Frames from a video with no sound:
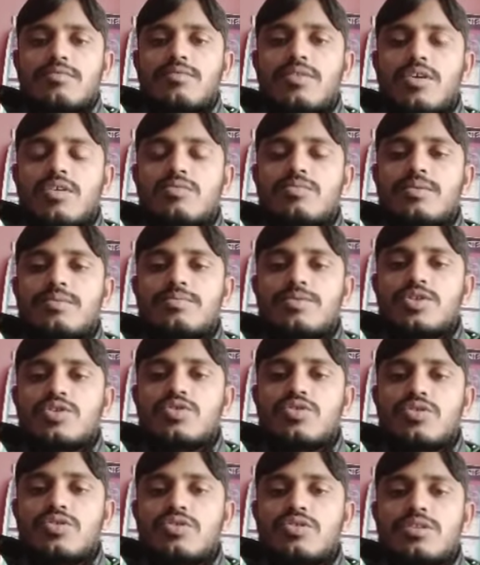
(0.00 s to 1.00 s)
ফাউমি
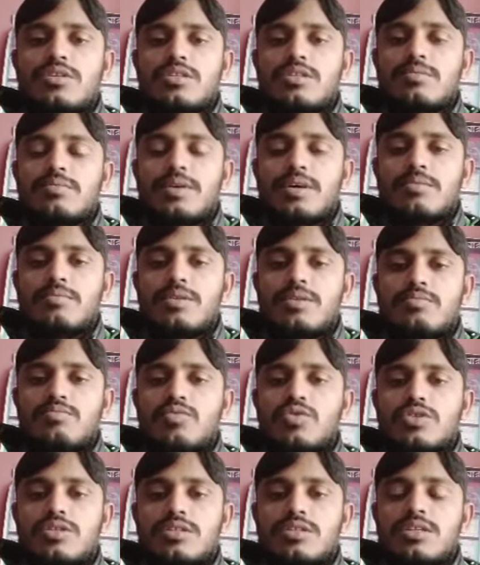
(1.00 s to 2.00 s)
মিশরীয় নিতে পারবেন
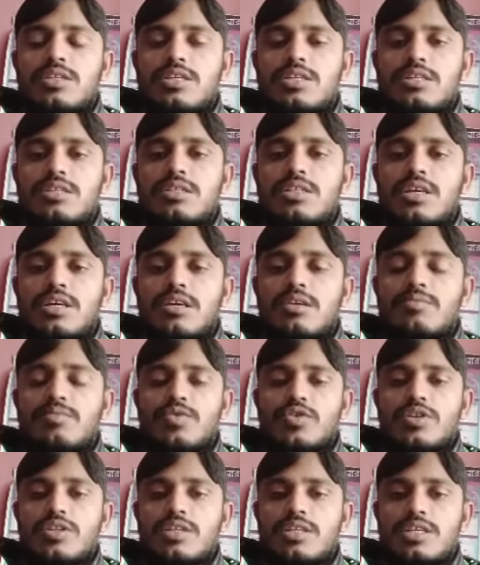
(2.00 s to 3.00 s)
বত্রিশ থেকে
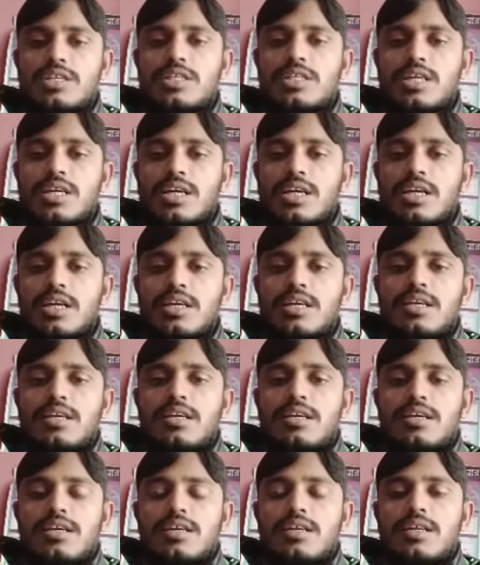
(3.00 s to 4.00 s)
পঁয়ত্রিশ টাকায়
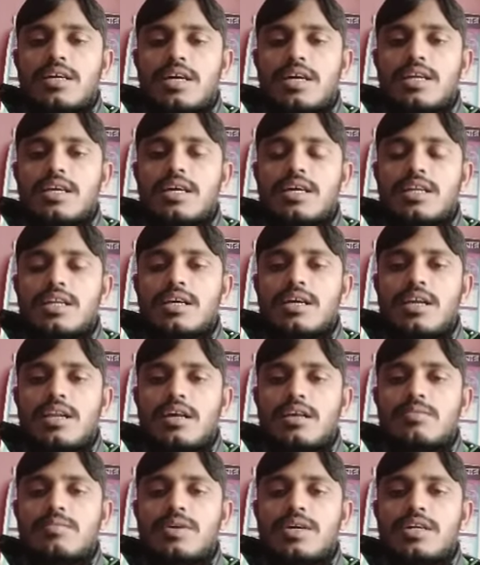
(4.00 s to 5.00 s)
টাইগার
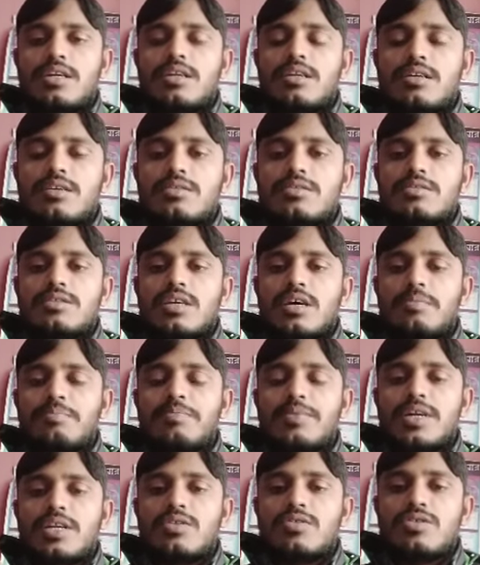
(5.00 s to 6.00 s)
কালার বার্ড
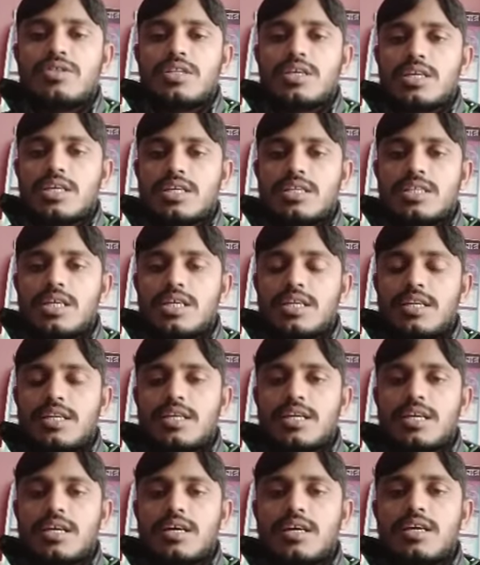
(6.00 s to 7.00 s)
ছাপ্পান্ন থেকে ষাট
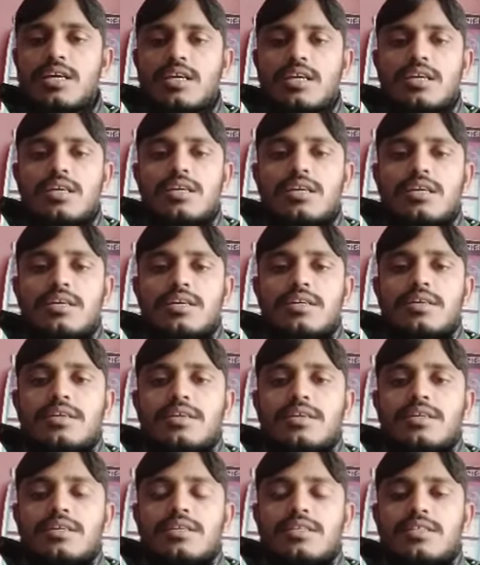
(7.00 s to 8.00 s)
টাকায়
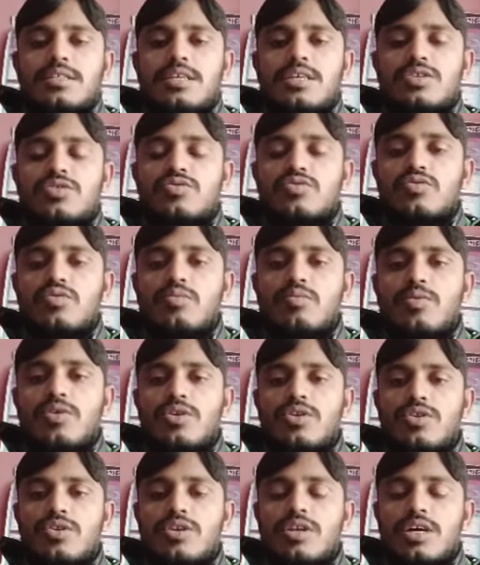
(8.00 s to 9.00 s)
সেসু
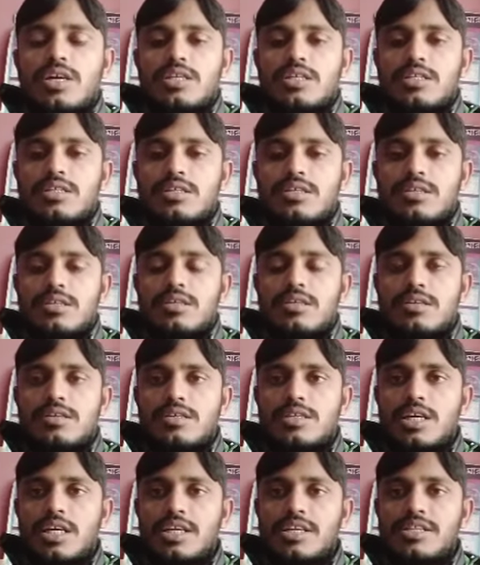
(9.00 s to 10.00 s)
বনরাজ
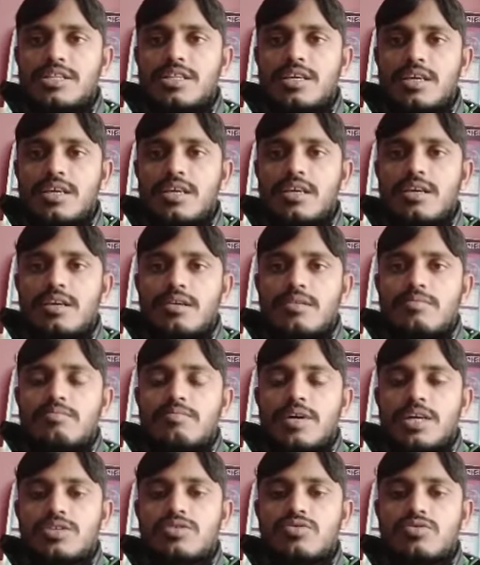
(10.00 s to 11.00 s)
ষাট থেকে
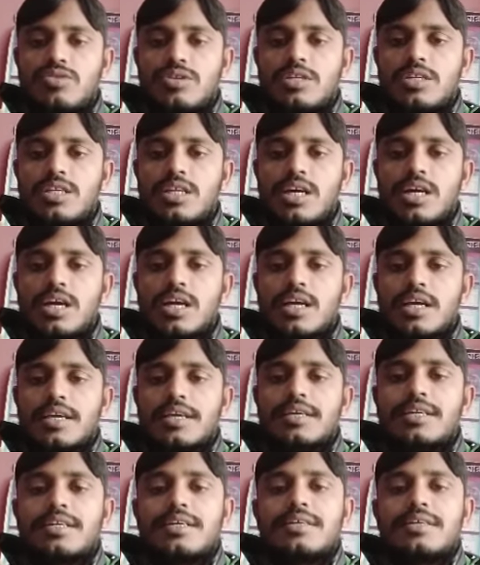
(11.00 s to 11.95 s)
বাষট্টি টাকায়